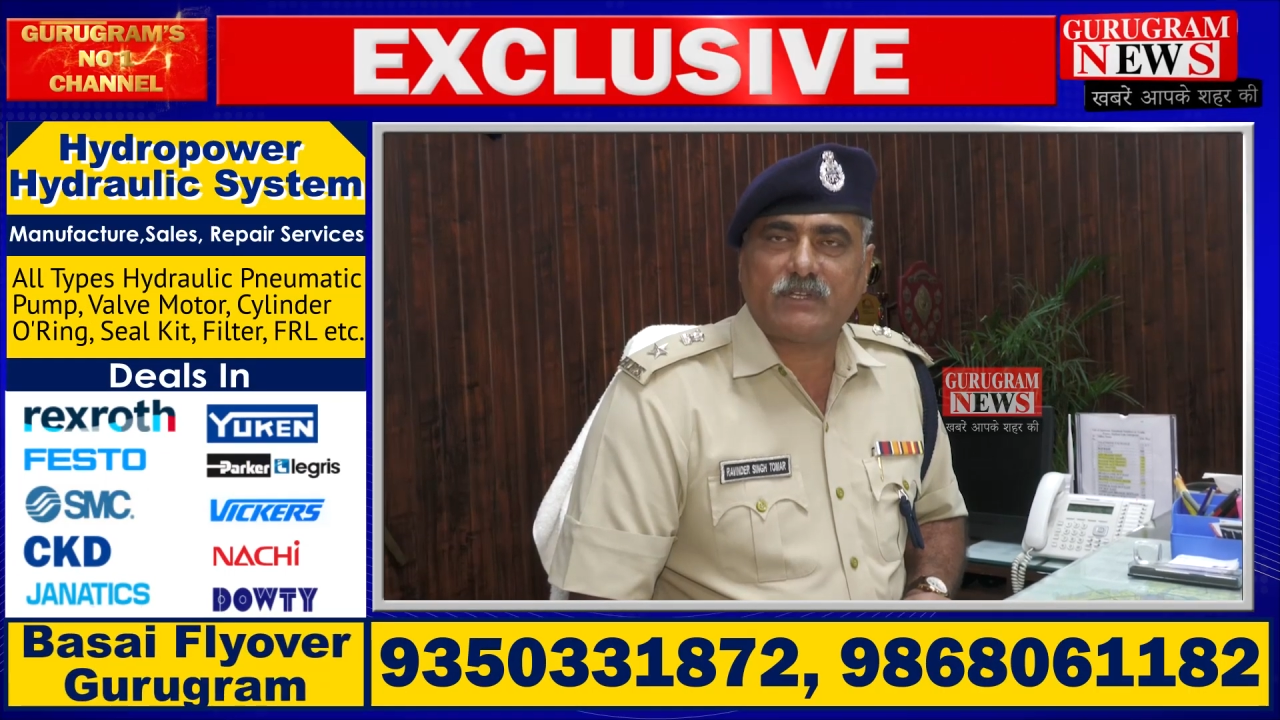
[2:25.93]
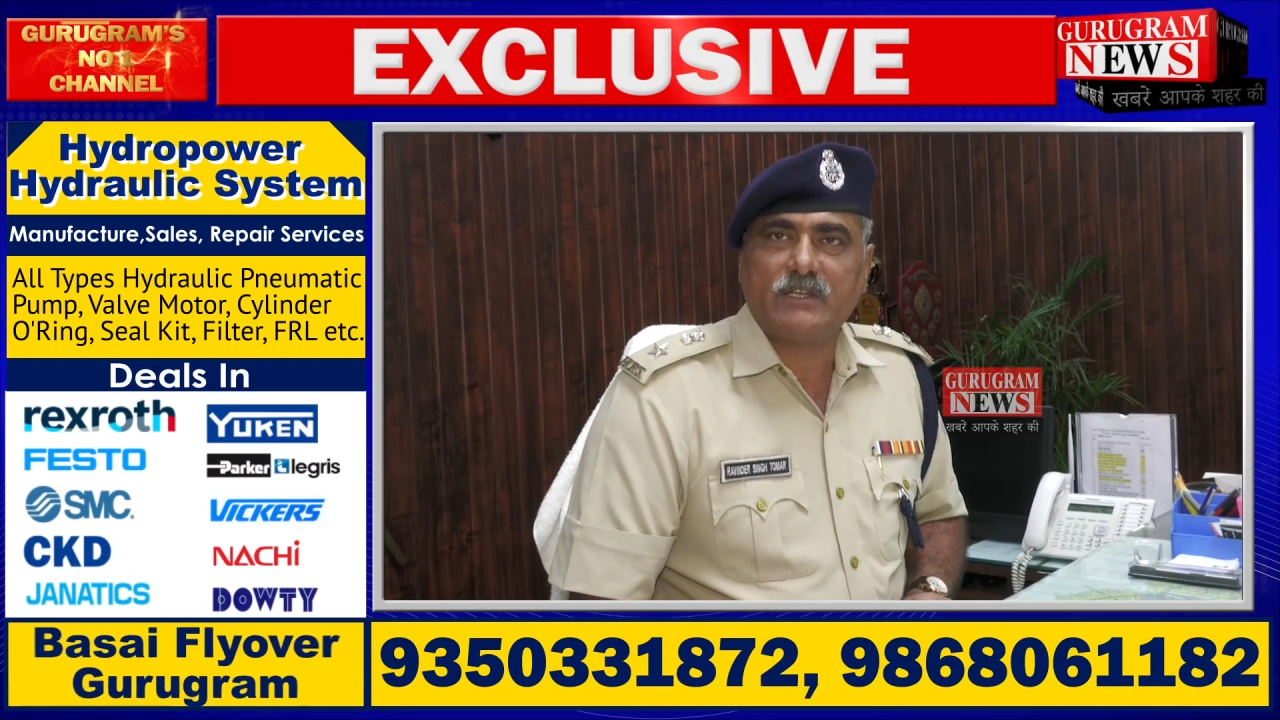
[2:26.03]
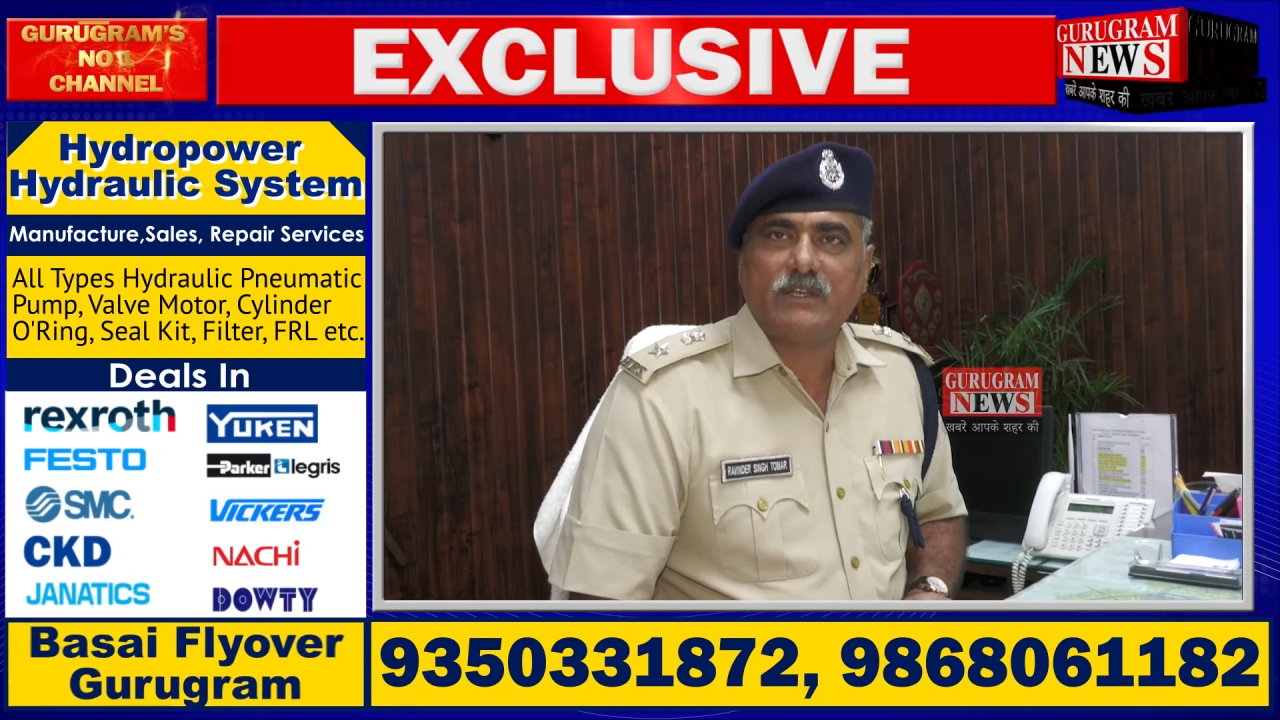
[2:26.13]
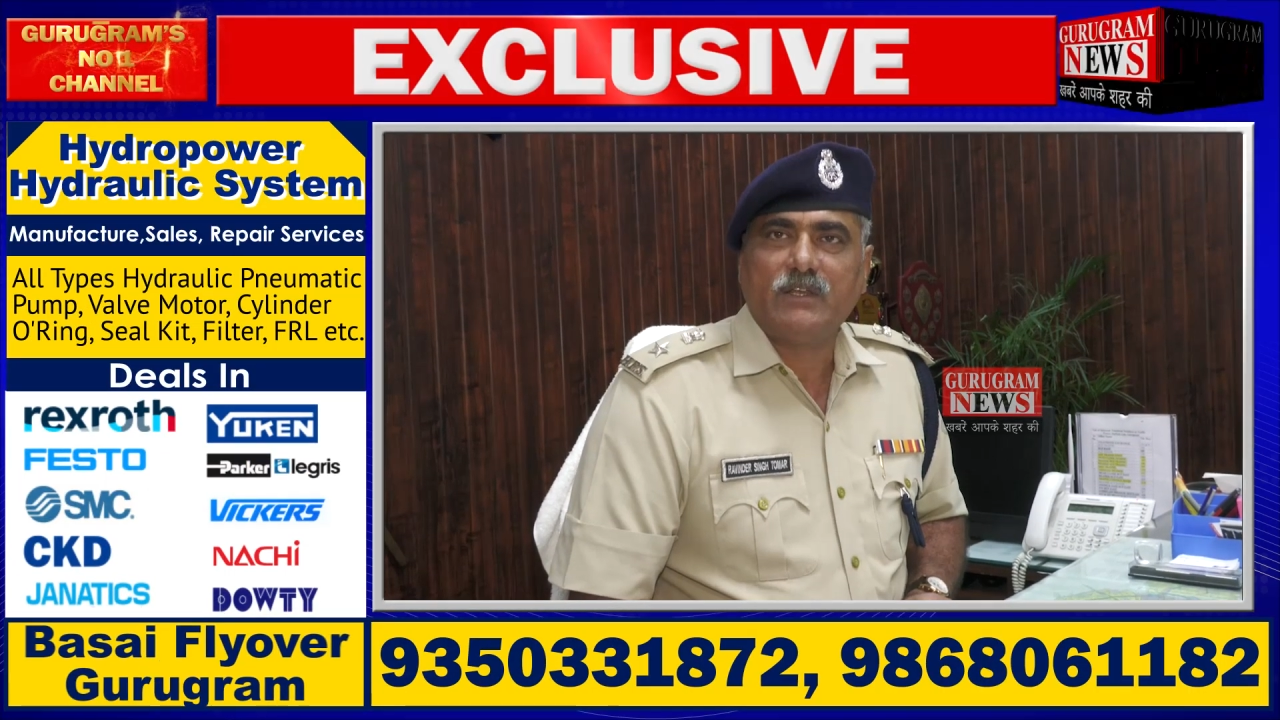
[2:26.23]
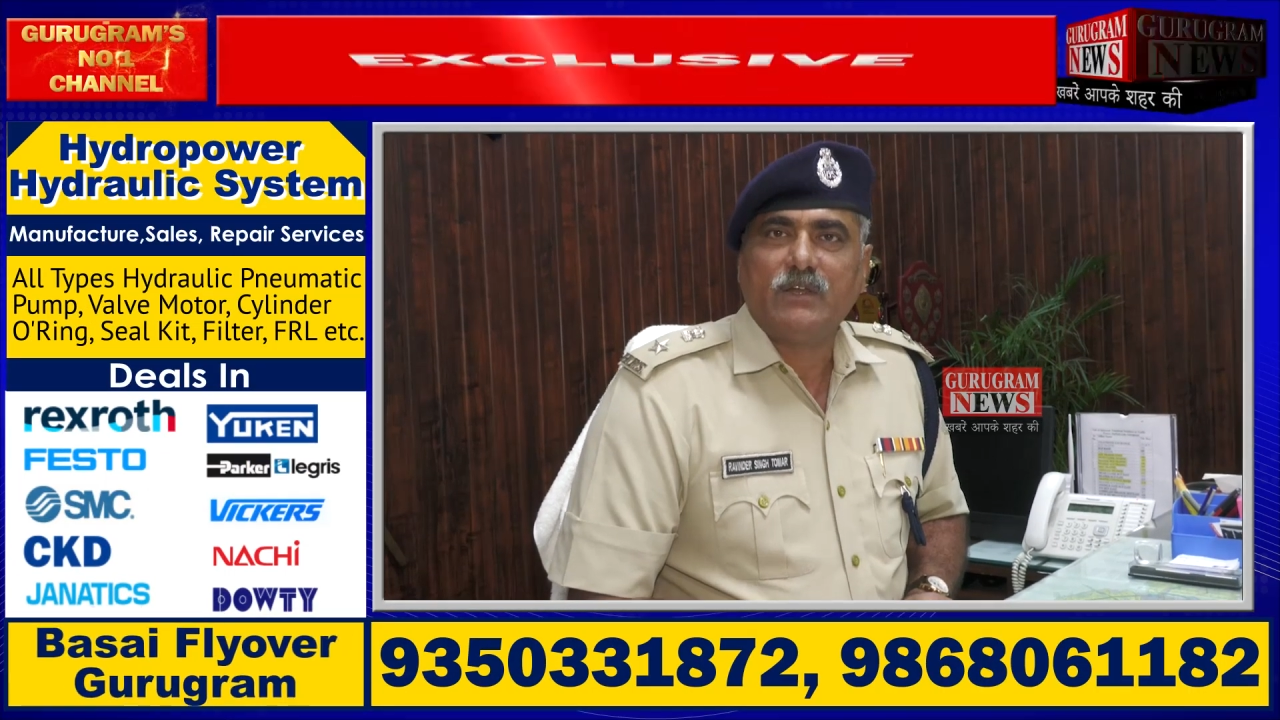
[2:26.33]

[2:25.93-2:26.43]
उन्हें